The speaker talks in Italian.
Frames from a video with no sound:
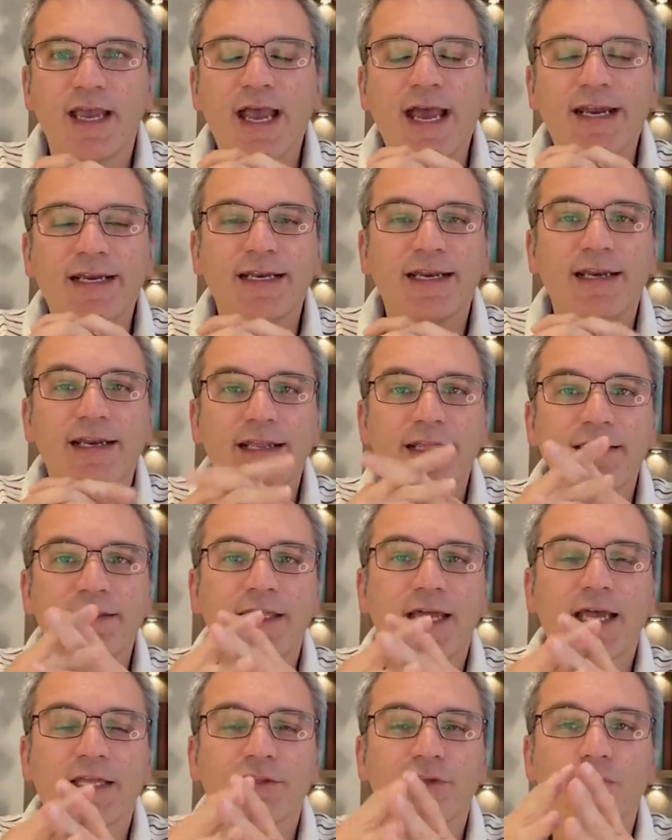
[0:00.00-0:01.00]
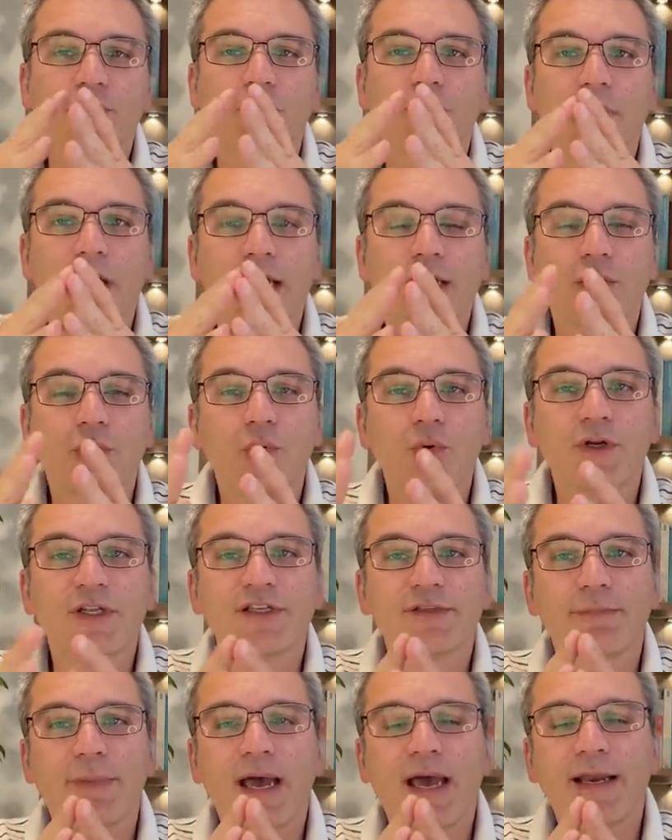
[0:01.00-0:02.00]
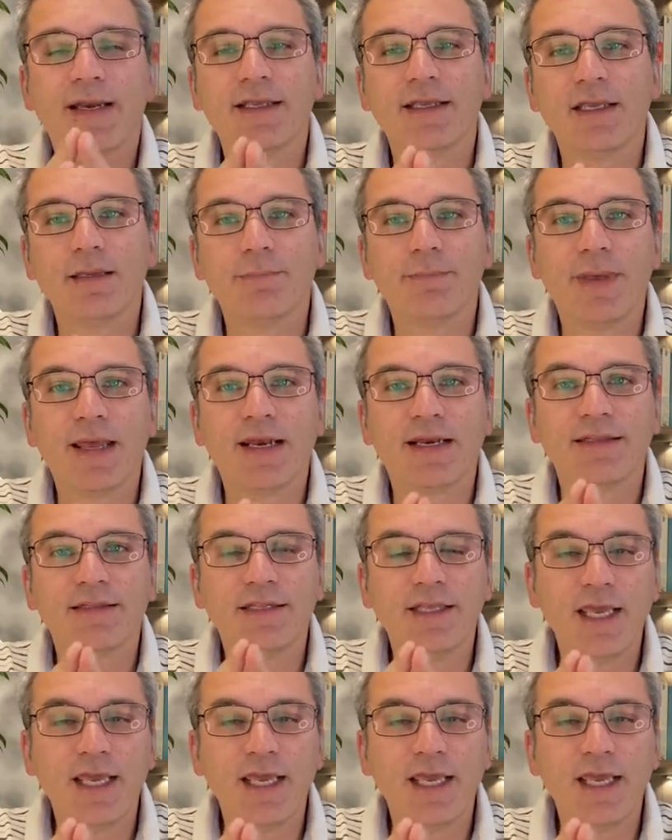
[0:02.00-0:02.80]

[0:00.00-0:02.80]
ha rallentato alcuni sbarchi per